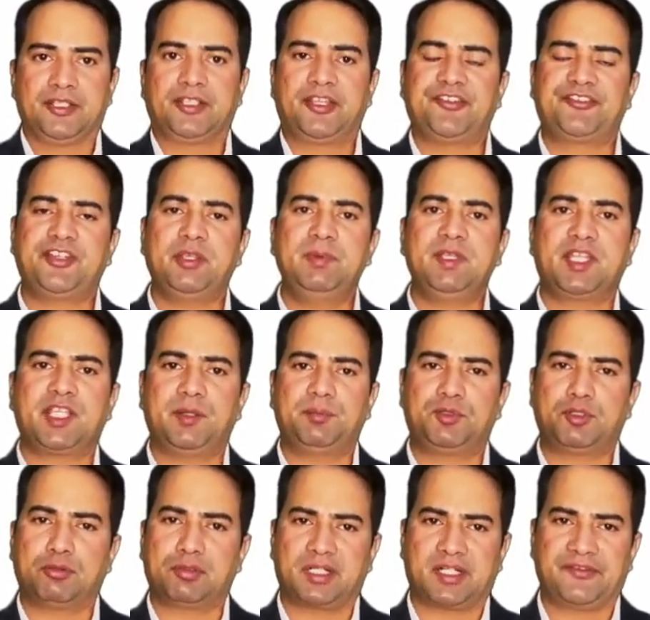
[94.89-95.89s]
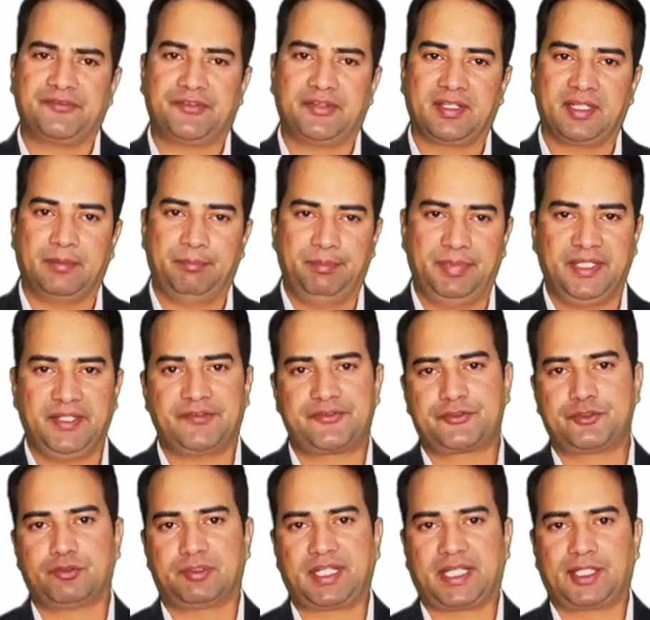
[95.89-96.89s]
किसी भी क्रिप्टो करेंसी का बेस
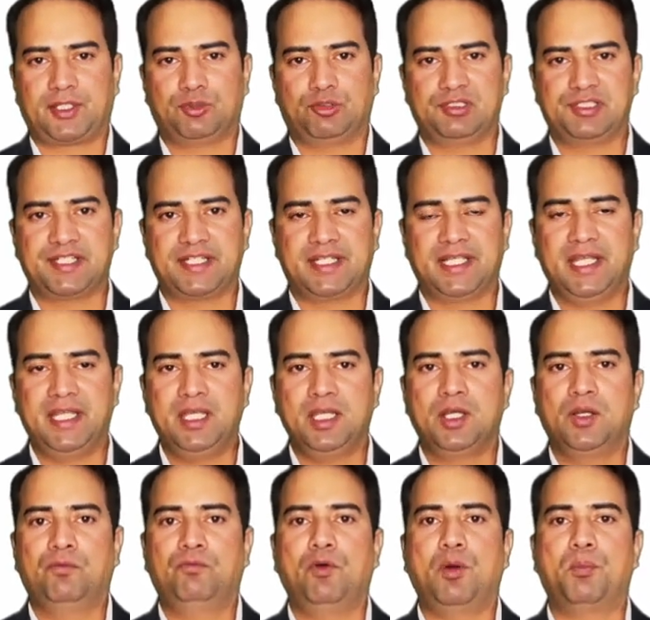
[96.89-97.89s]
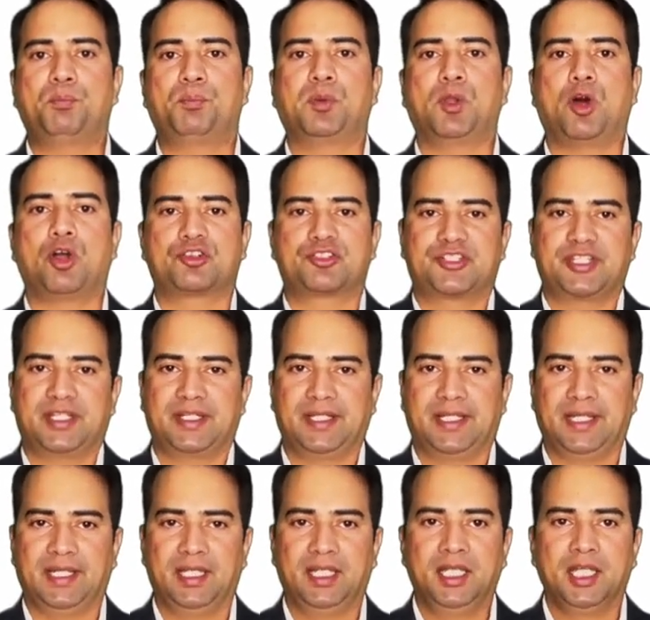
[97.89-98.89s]
जो टेक्नोलॉजी है वो ब्लॉकचेन
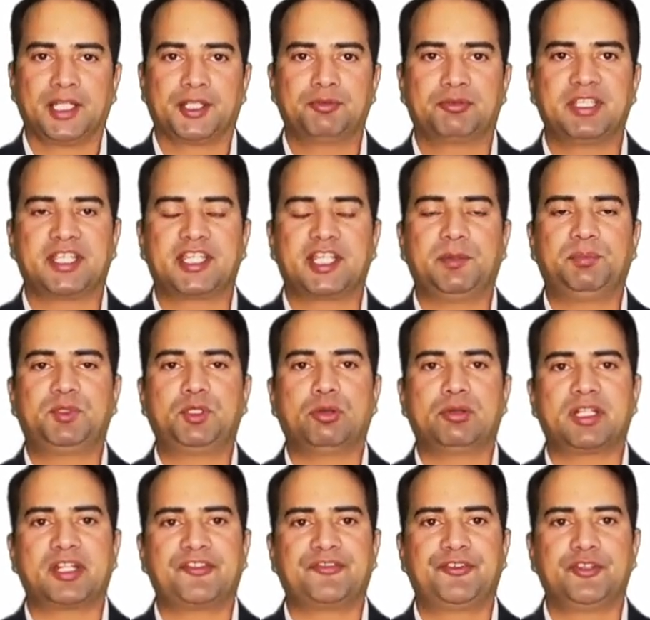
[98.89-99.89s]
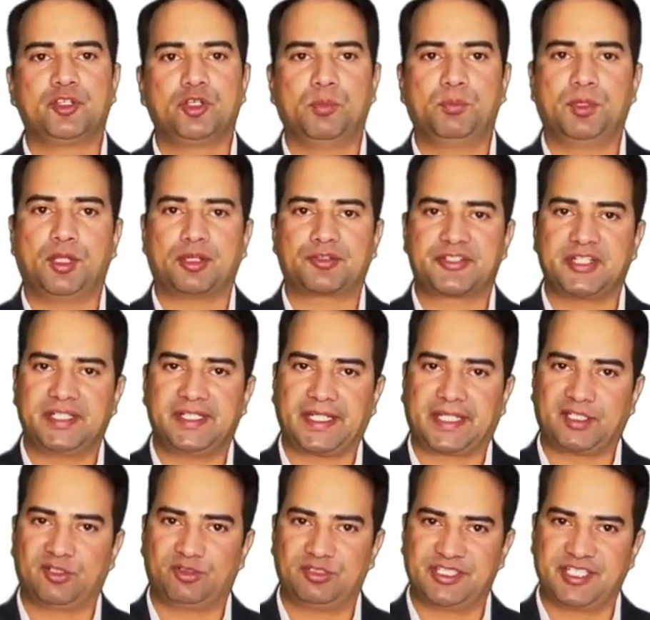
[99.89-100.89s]
है क्योंकि क्रिप्टो करेंसी को ब्लॉकचेन
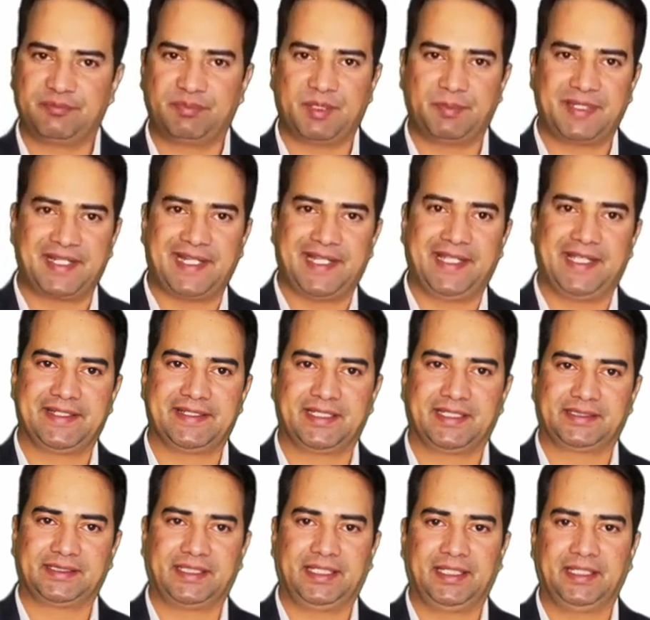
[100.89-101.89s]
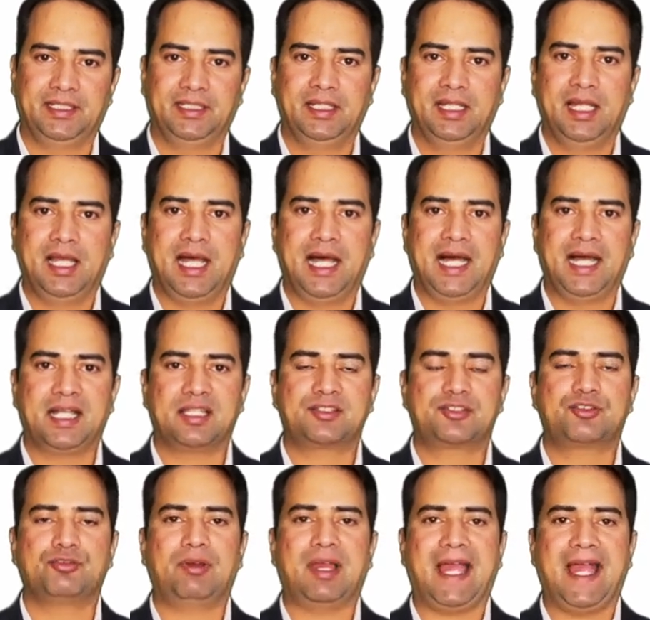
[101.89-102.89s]
टेक्नोलॉजी पे बनाया जाता है आज
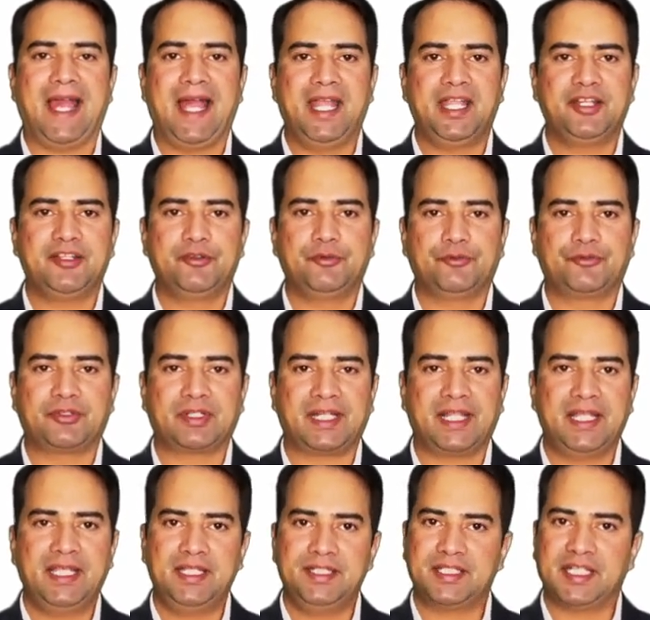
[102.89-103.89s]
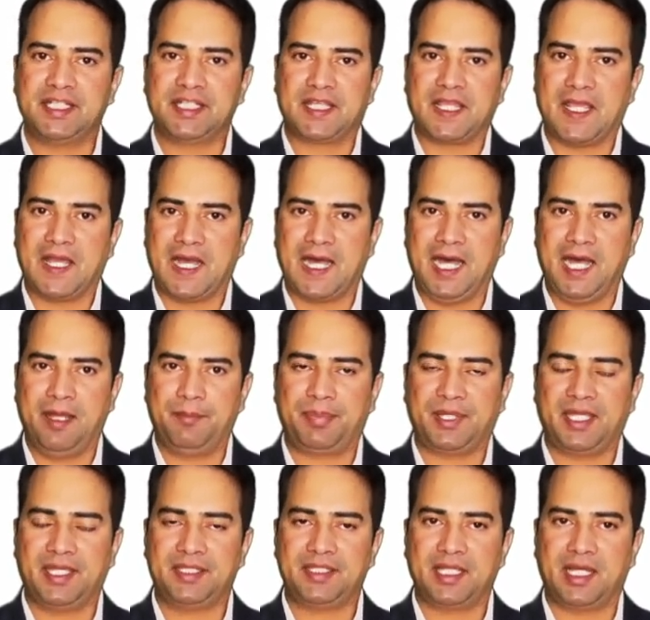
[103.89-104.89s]
जो एंड यूजर हैं यानी कि आप
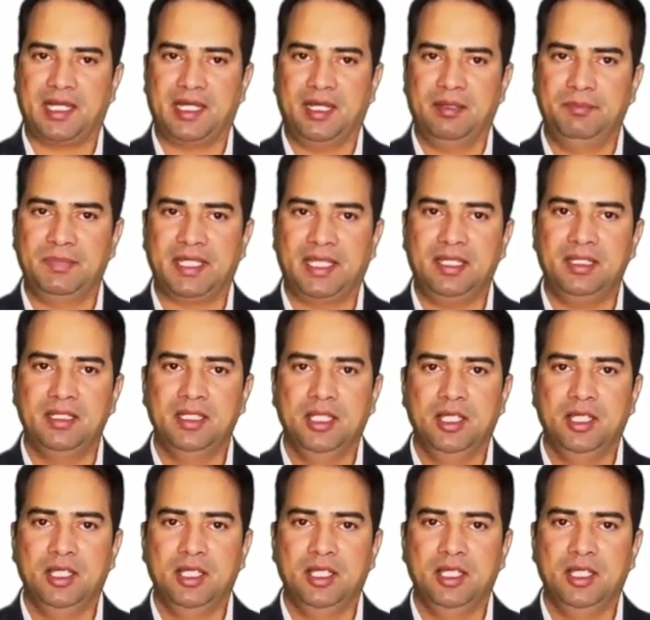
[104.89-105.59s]
हैं या हम हैं